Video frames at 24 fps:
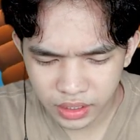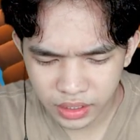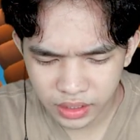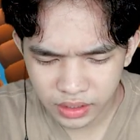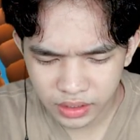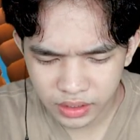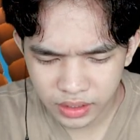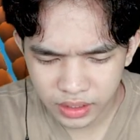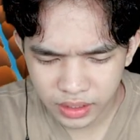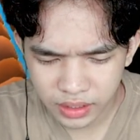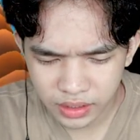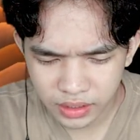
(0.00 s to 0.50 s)

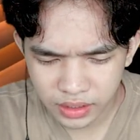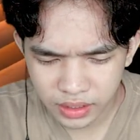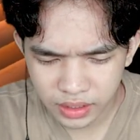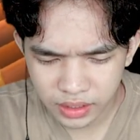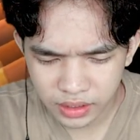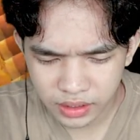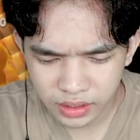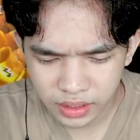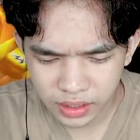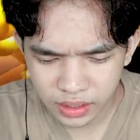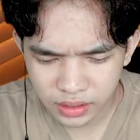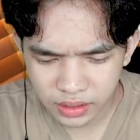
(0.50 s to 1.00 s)
Eight, eight,
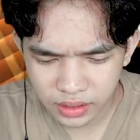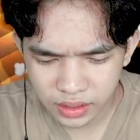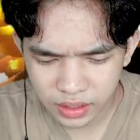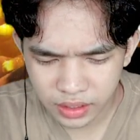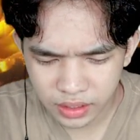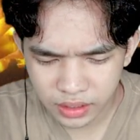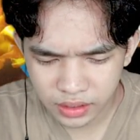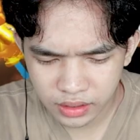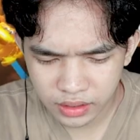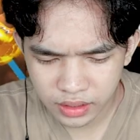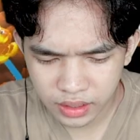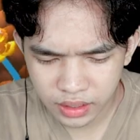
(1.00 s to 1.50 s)
eight, eight,
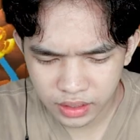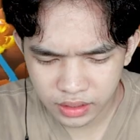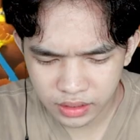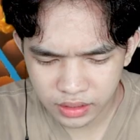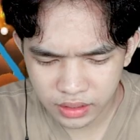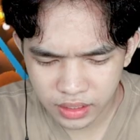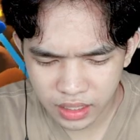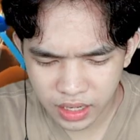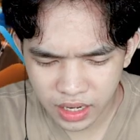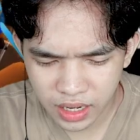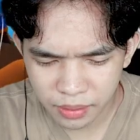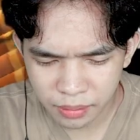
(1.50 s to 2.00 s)
eight, eight.
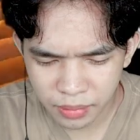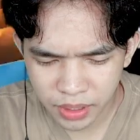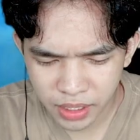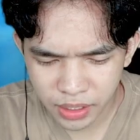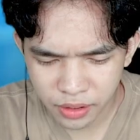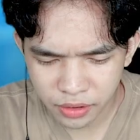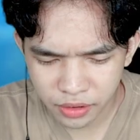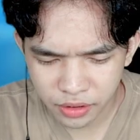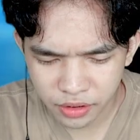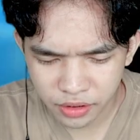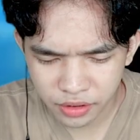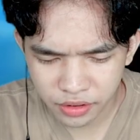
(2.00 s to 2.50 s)
jangan
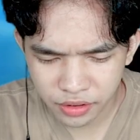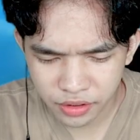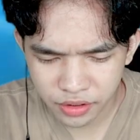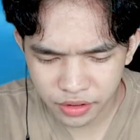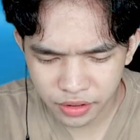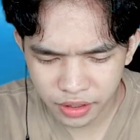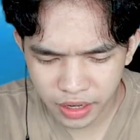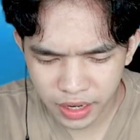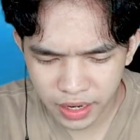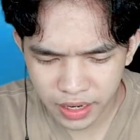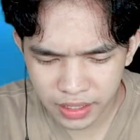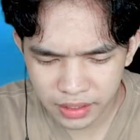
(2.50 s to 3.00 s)
main
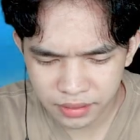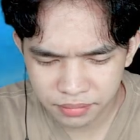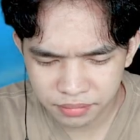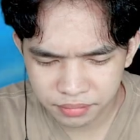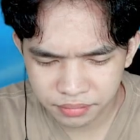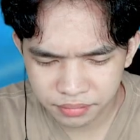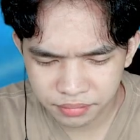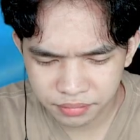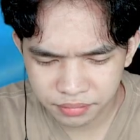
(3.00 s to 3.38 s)
dorong-dorong ya